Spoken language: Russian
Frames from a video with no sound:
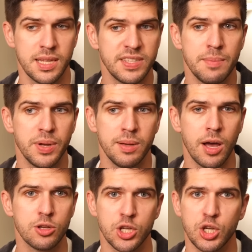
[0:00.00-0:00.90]
совсем
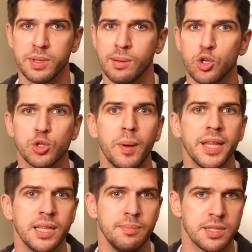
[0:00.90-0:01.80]
понимаю, зачем это может
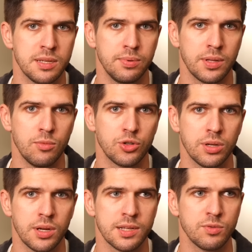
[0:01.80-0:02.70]
понадобиться, потому
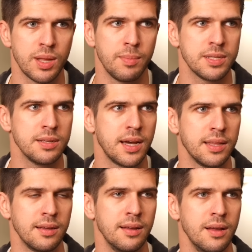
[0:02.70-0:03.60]
что разве там осталась
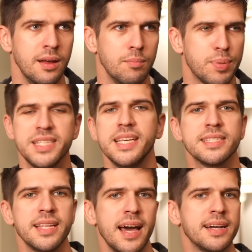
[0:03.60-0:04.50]
какая-то
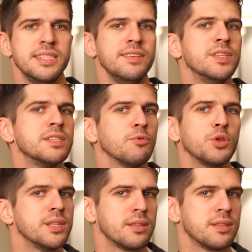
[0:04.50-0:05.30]
протестная активность внутри